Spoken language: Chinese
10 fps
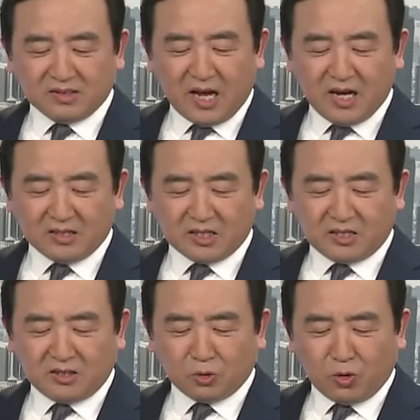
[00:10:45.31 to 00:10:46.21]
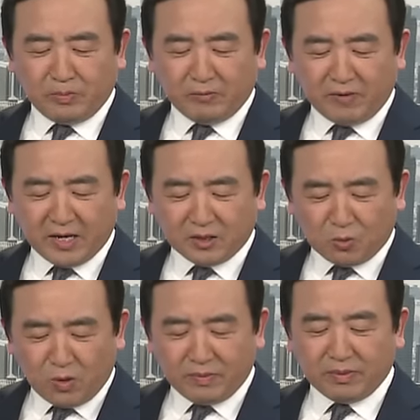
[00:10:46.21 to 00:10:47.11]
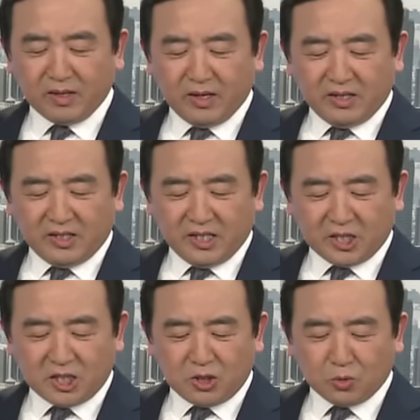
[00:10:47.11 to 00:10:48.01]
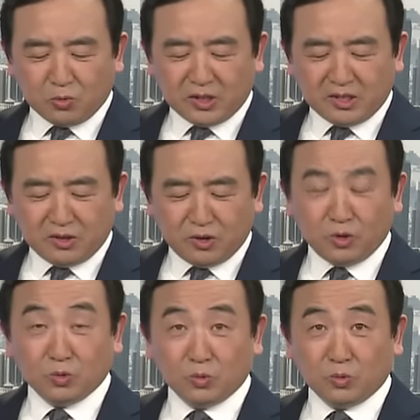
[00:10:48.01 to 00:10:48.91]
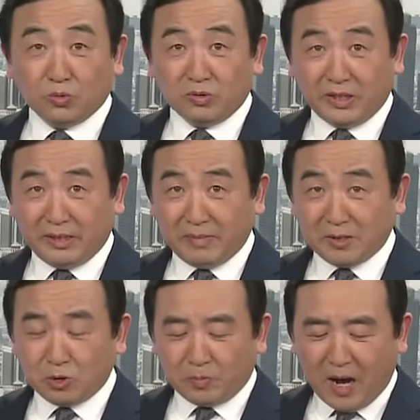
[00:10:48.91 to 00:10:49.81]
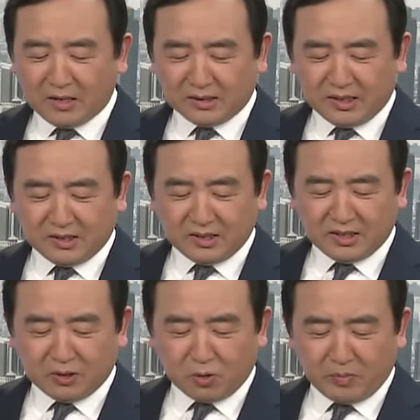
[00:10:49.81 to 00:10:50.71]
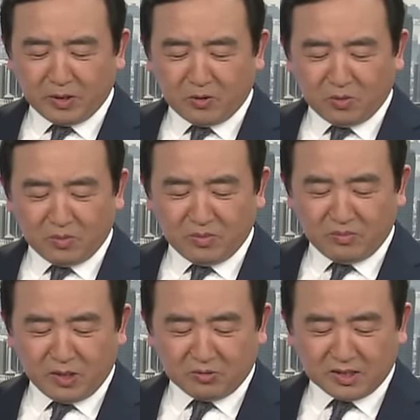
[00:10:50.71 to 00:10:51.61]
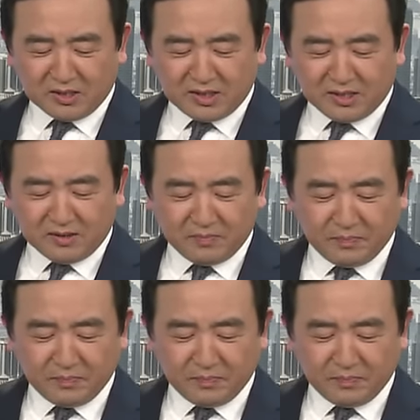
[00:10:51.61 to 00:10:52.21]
那十多名外交官也试图进入里面去旁听，结果没有没有成行。